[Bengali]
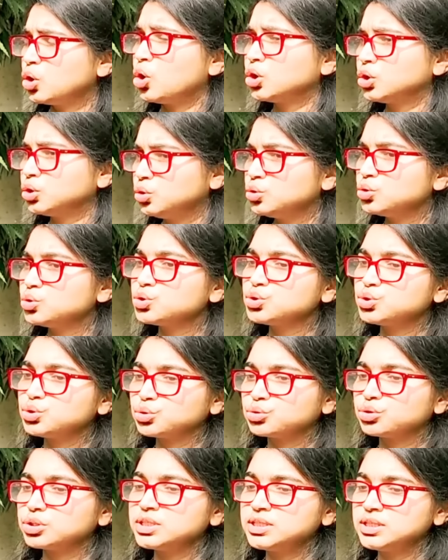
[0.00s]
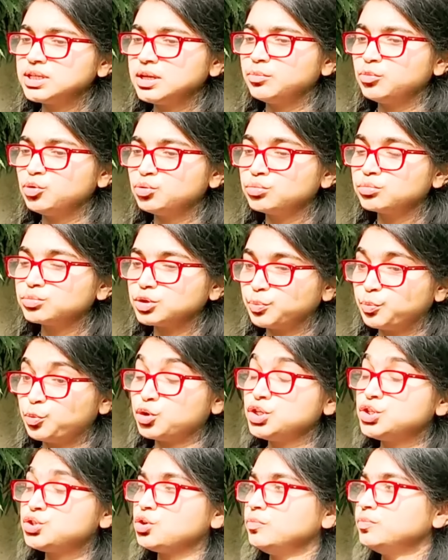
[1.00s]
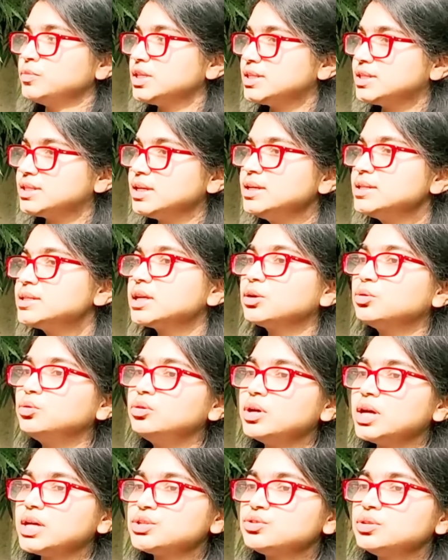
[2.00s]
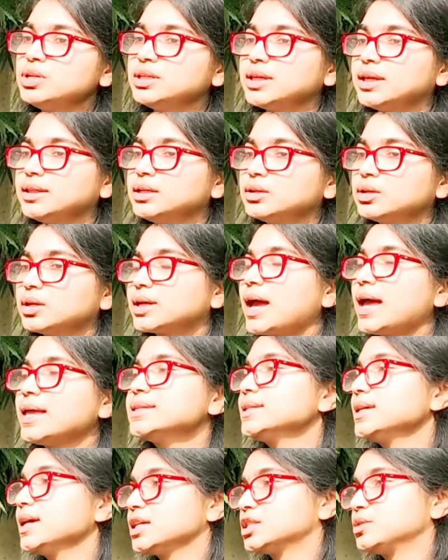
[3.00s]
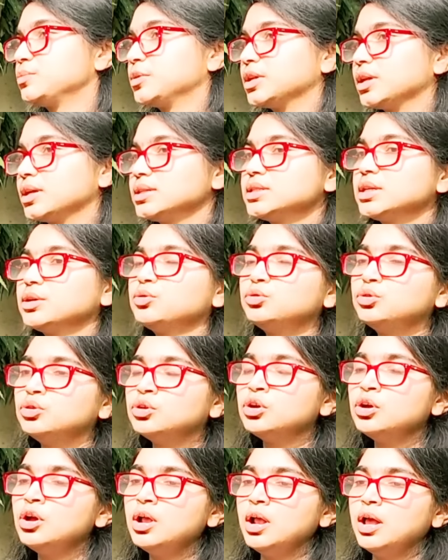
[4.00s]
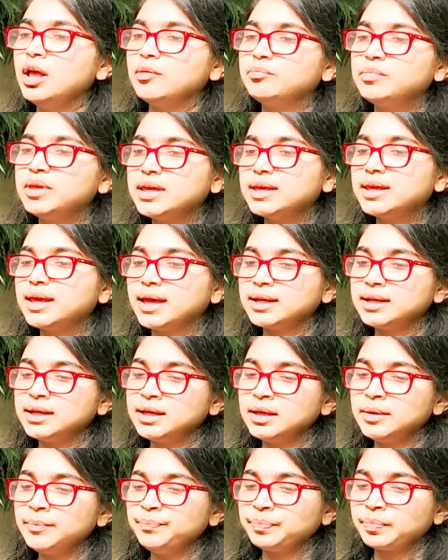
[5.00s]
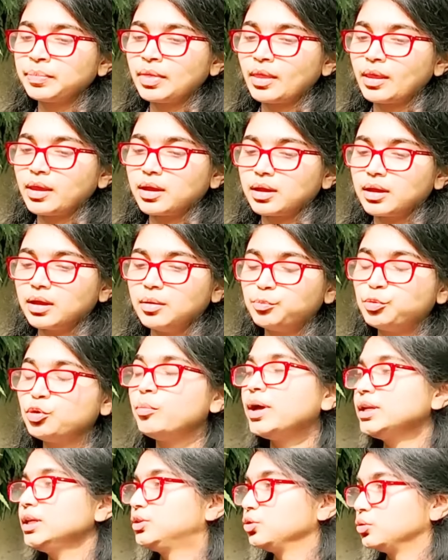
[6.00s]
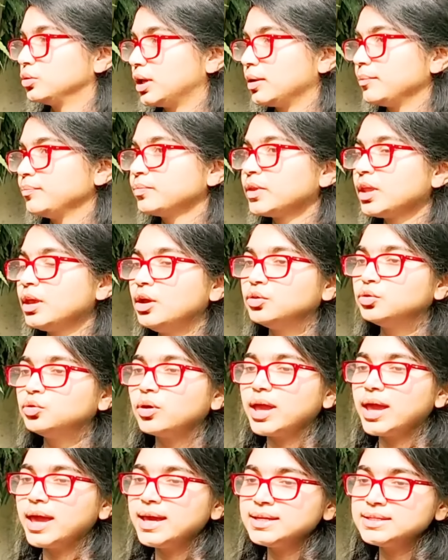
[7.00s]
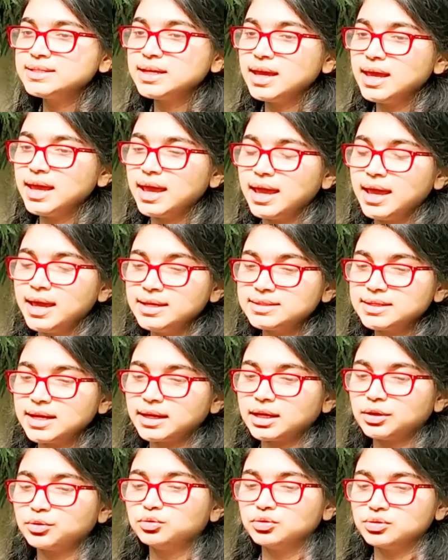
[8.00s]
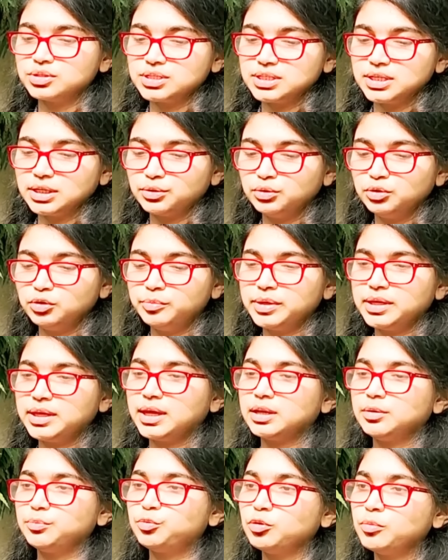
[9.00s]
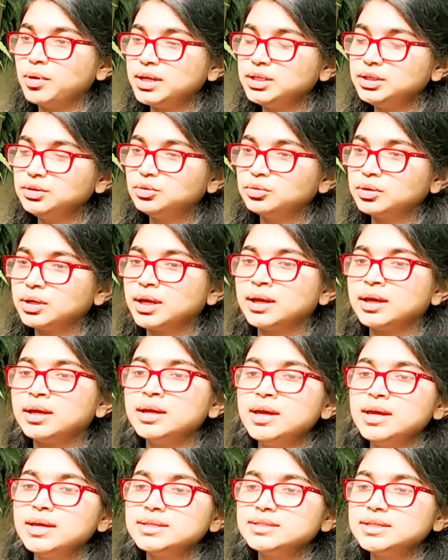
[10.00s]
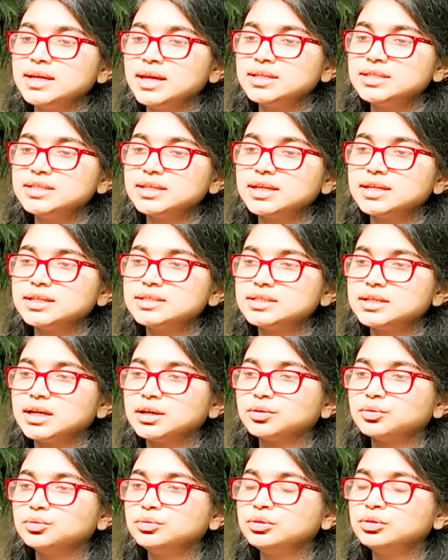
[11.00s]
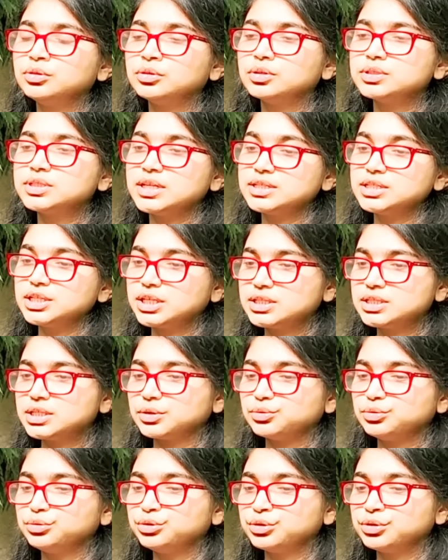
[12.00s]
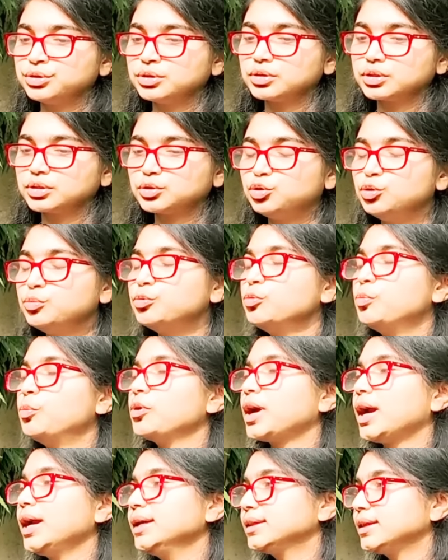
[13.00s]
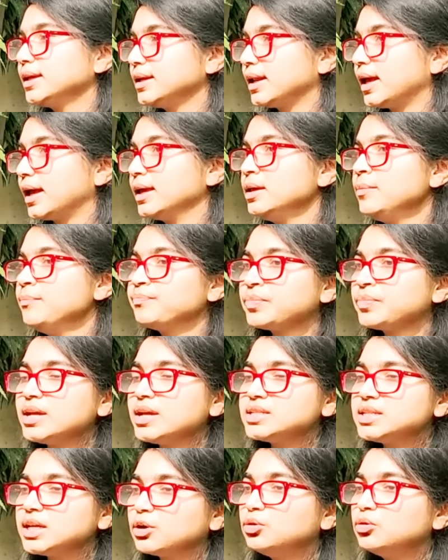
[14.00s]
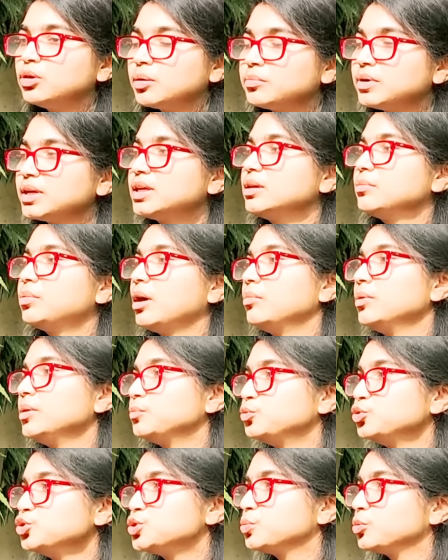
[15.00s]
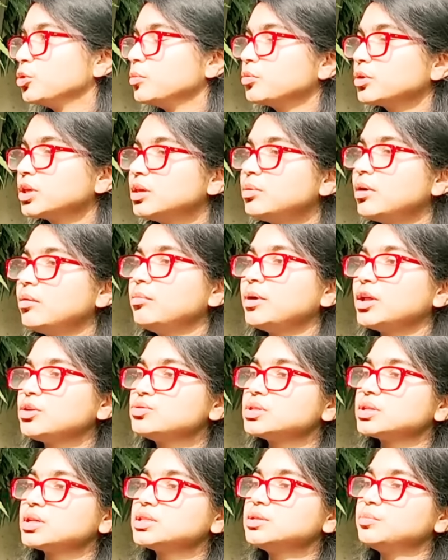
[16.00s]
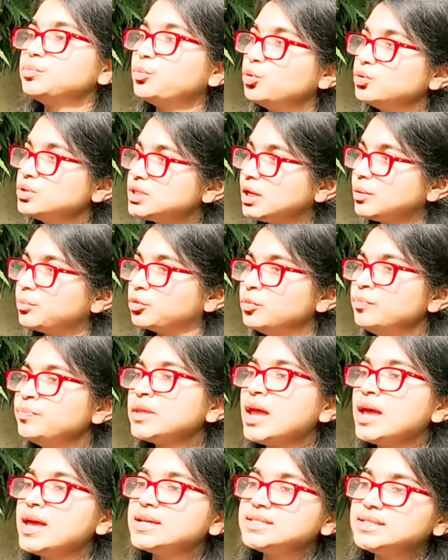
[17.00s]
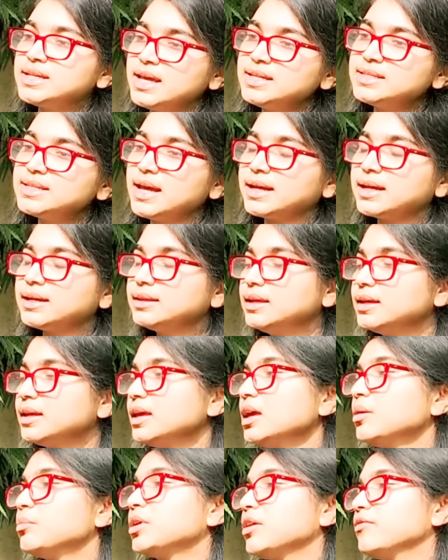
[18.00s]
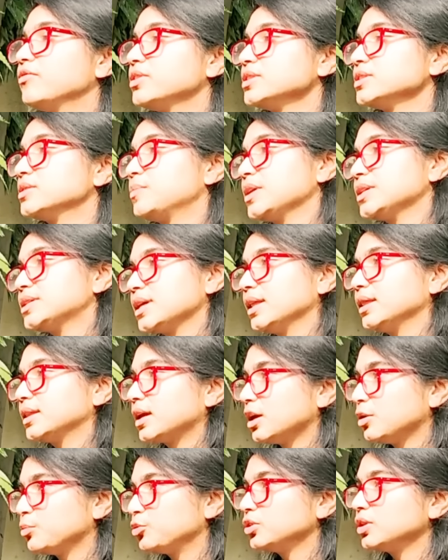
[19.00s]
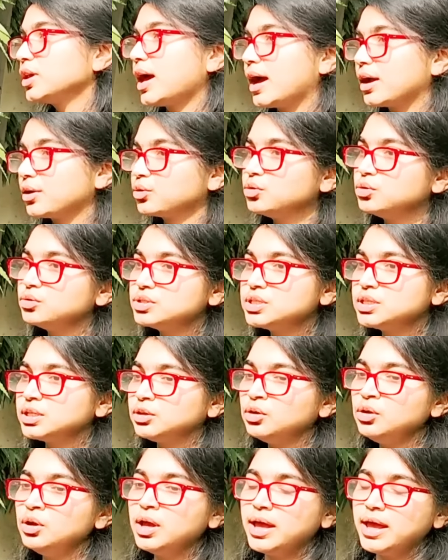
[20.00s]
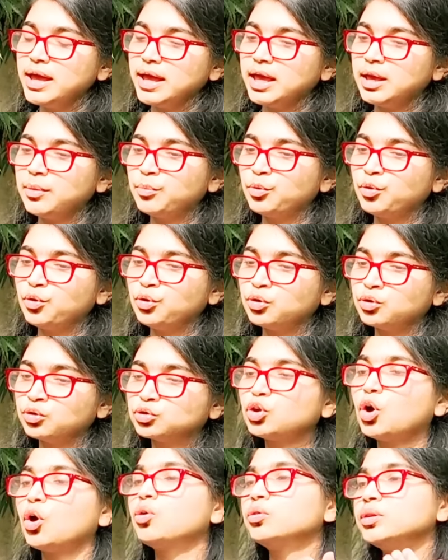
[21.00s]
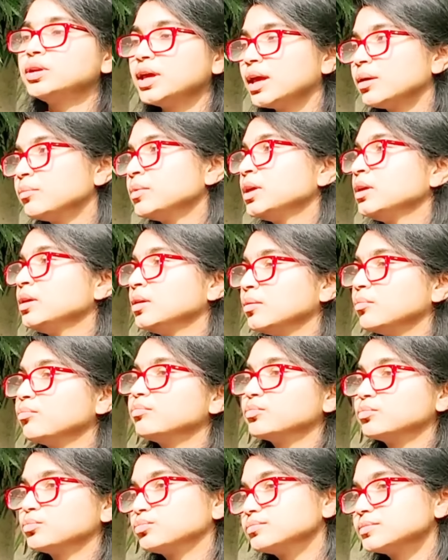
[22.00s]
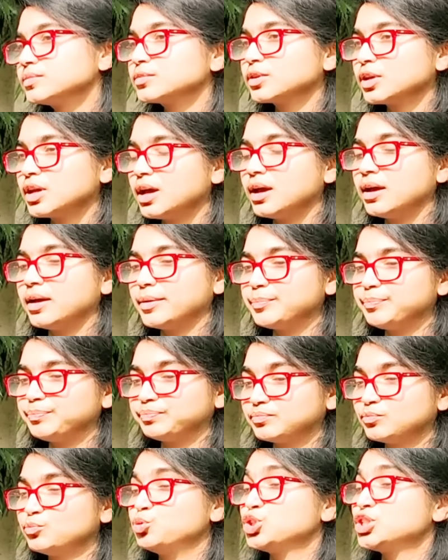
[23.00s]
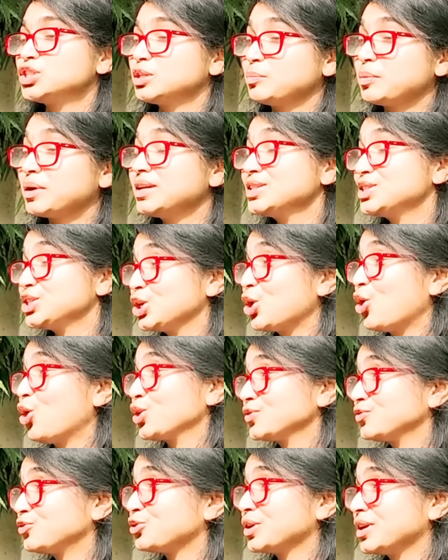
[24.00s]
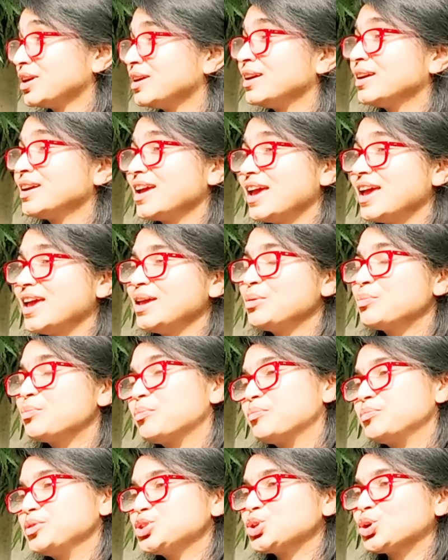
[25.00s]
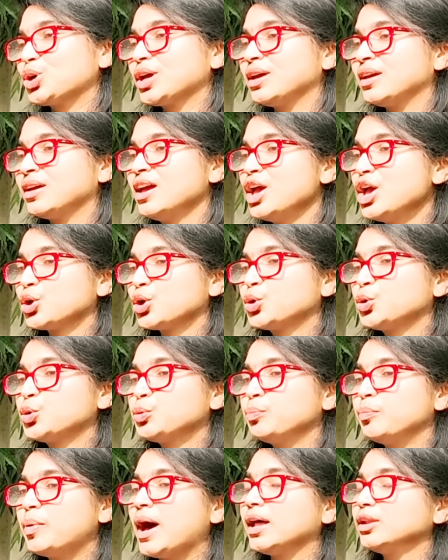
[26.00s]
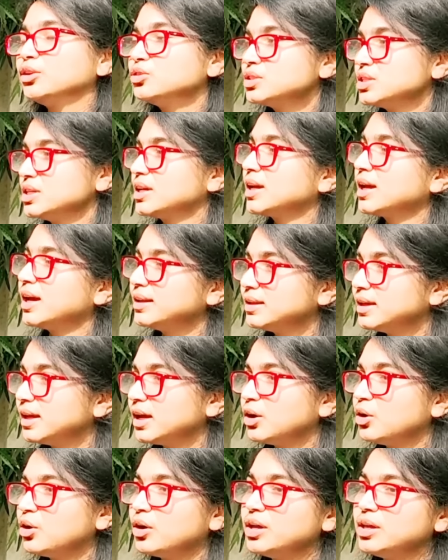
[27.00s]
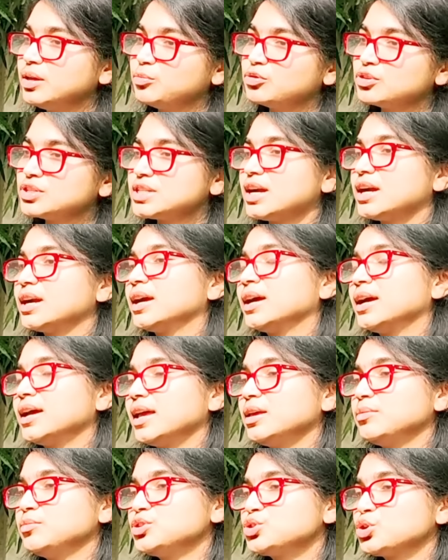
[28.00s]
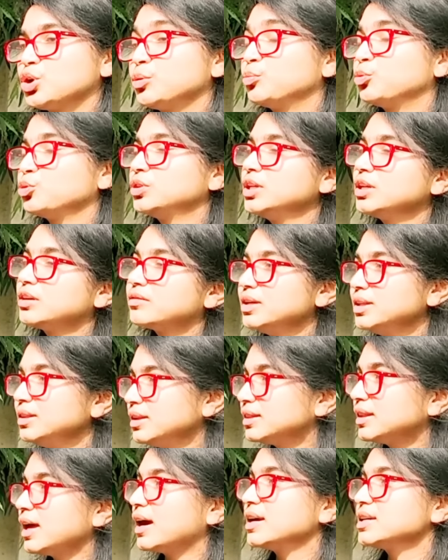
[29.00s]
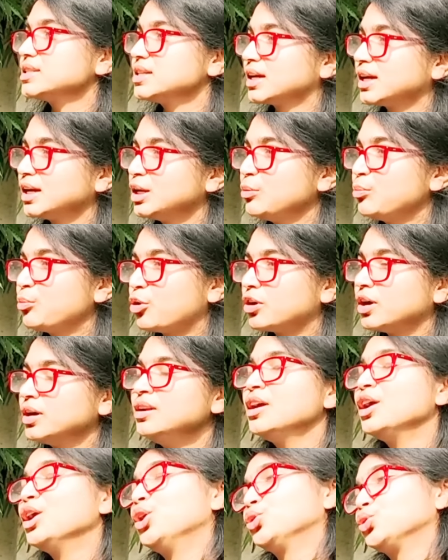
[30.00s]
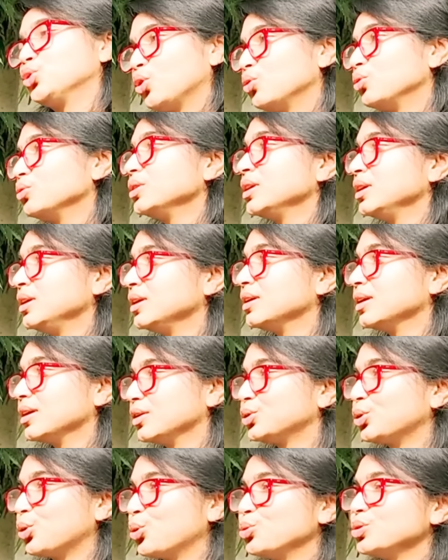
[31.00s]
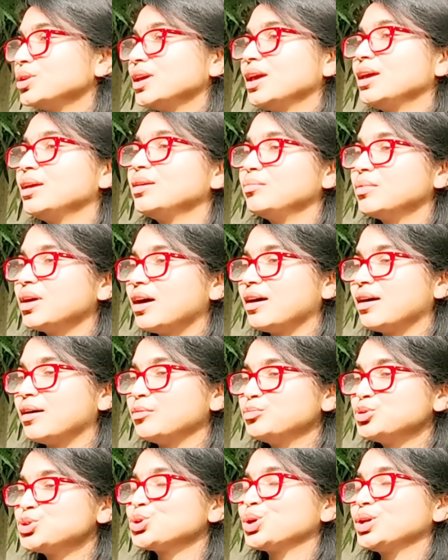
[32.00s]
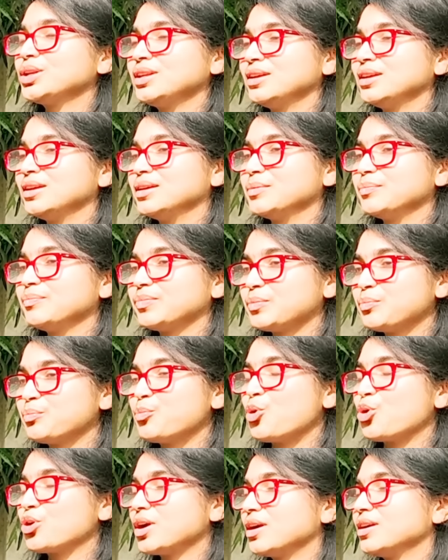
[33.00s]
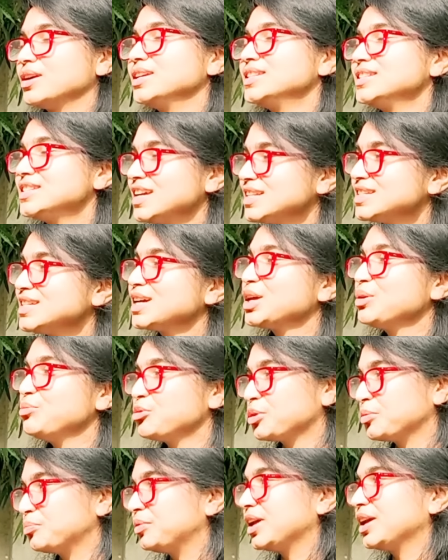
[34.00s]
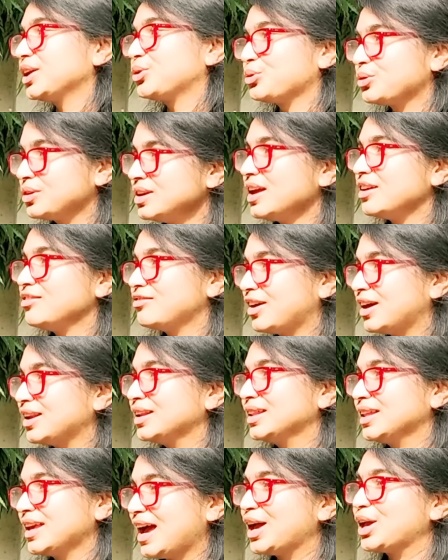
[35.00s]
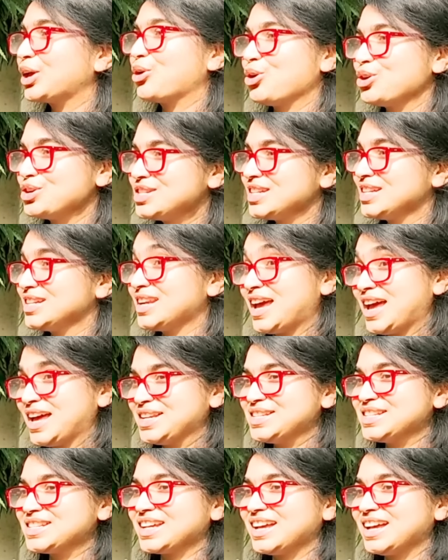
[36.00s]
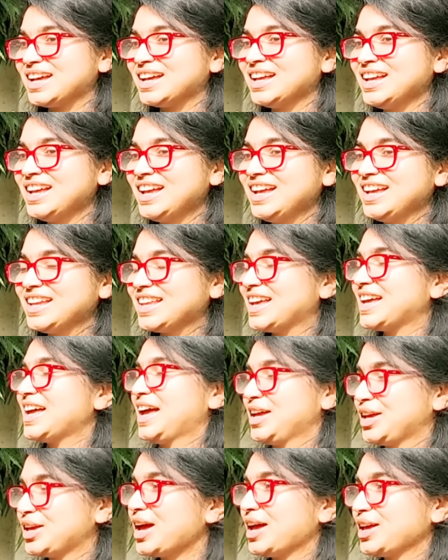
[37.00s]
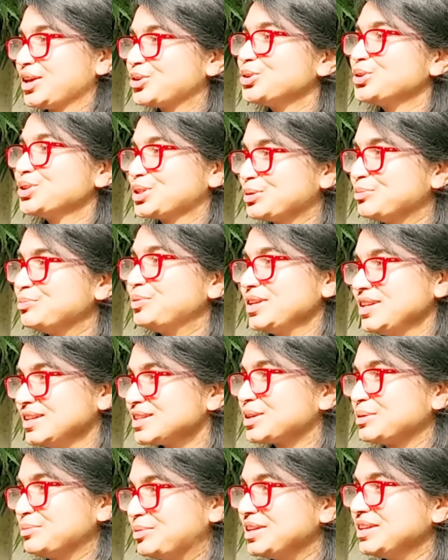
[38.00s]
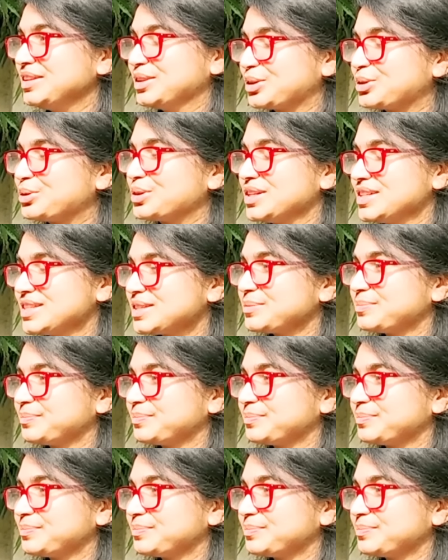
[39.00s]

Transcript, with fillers: অর্থ নষ্ট করছে এবং পরিশ্রম দিচ্ছে যেগুলো আসলে তাদের কাজে আসবে না যেগুলো বিজ্ঞানে প্রমাণিত না তো এই যে এই জায়গাগুলো যেগুলো বিজ্ঞানে প্রমাণিত না যেই চিকিৎসারগুলো যেই চিকিৎসাগুলোর খুব উপকারিতা নাই সেগুলো আমরা কিভাবে বুঝবো এবং কিভাবে মানুষের কাছে পৌঁছাবো সেই জায়গাটা থেকেই আমার এভিডেন্স বেস হেলথ কেয়ারের প্রতি আগ্রহ ছিল এবং তখনই আমি বুঝতে পারি যে অক্সফোর্ডে এই বিষয়ে খুব ভালো শিক্ষা দেয়া হয় এবং যারা এই বিষয়ের পথিকৃত তারা সেখানে পড়ান তখনই তখনই এই বিষয় নিয়ে পড়ার ইচ্ছা জাগে এবং অ্যাপ্লাই করি অ্যান্ড ফাইনালি আই গস ইন অ্যান্ড আই আই কুড কমপ্লিট কমপ্লিট দ্য কোর্স